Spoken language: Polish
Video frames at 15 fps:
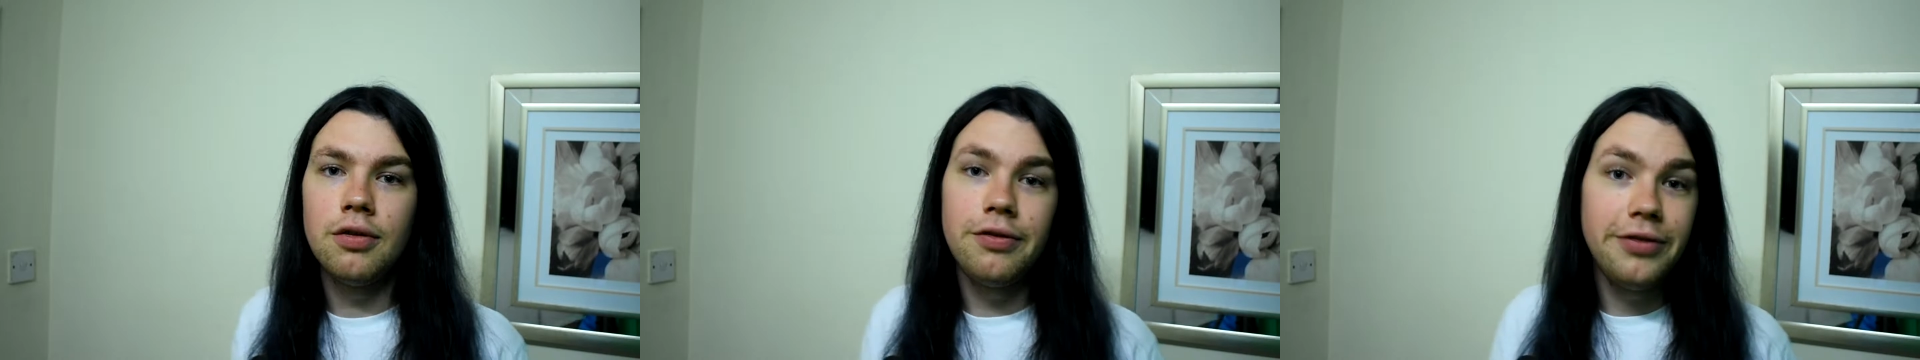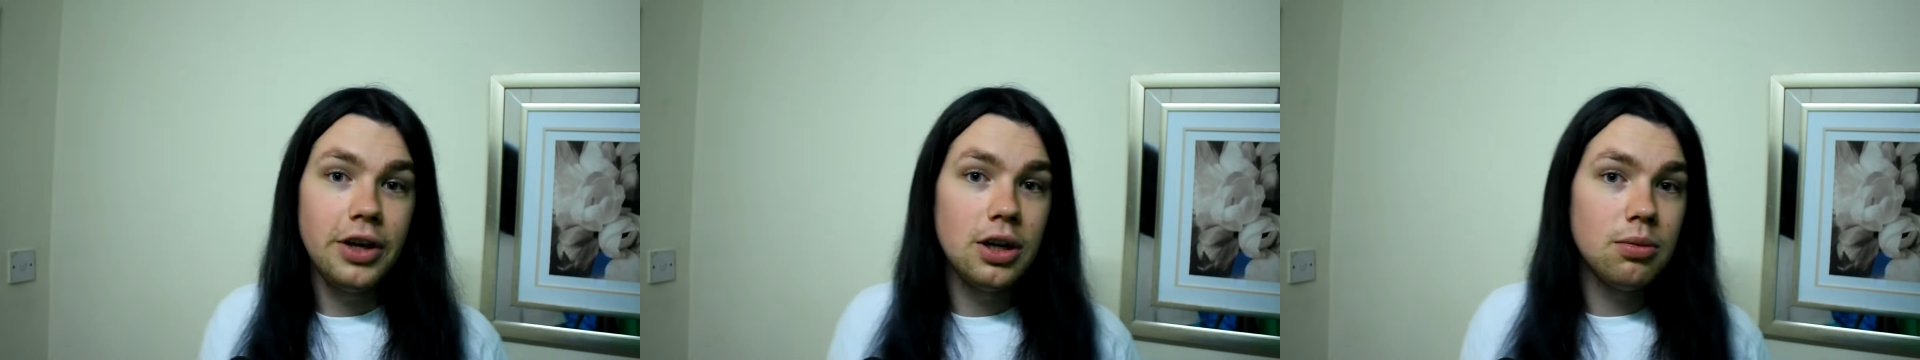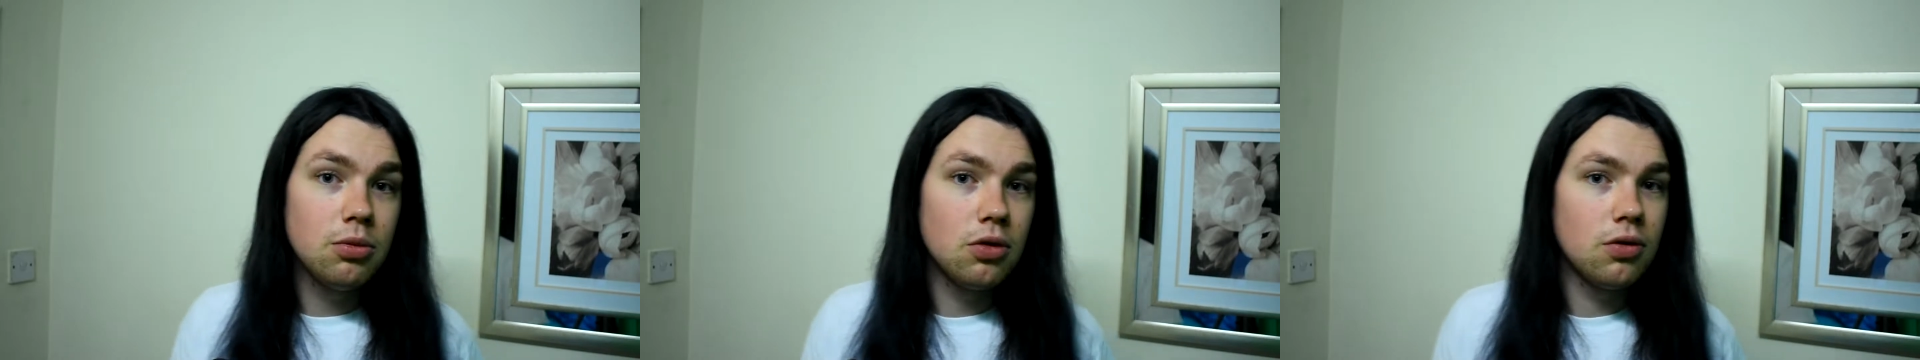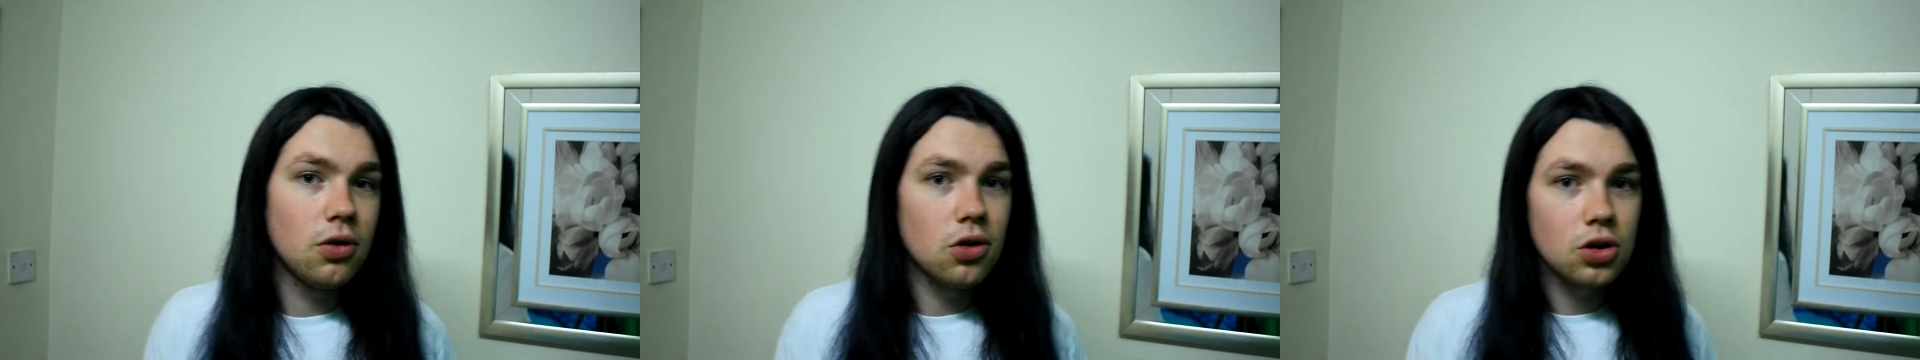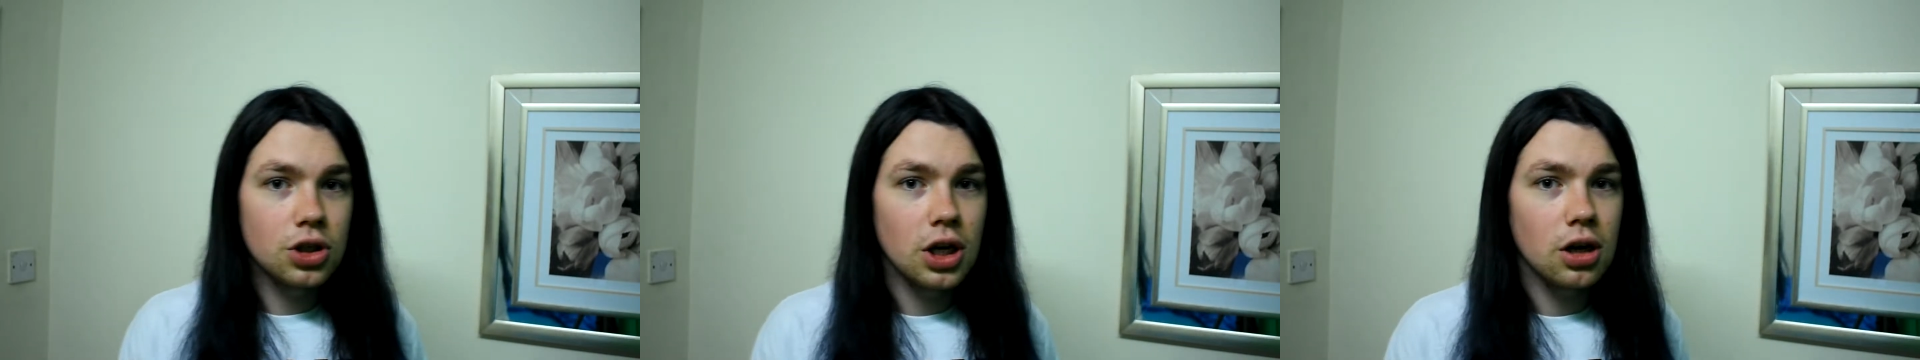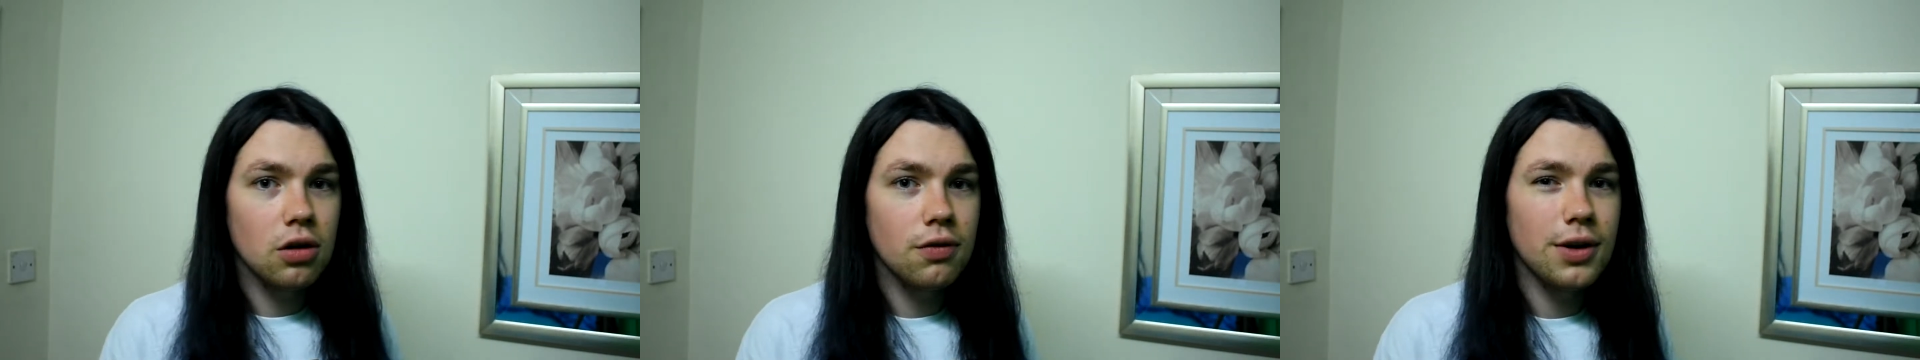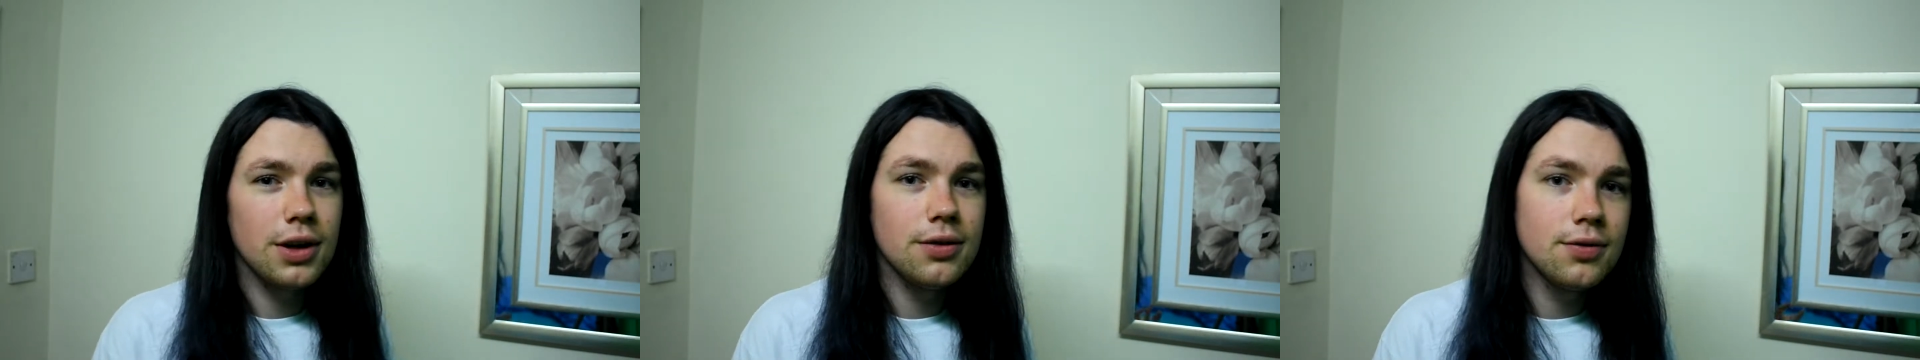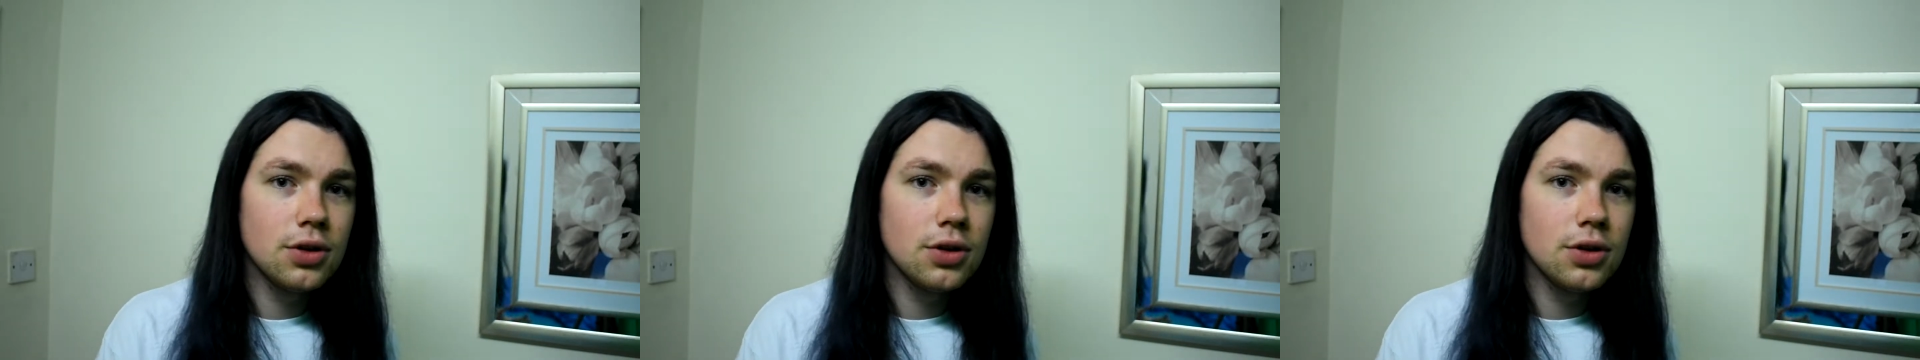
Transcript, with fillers: filmów, rozczarowań,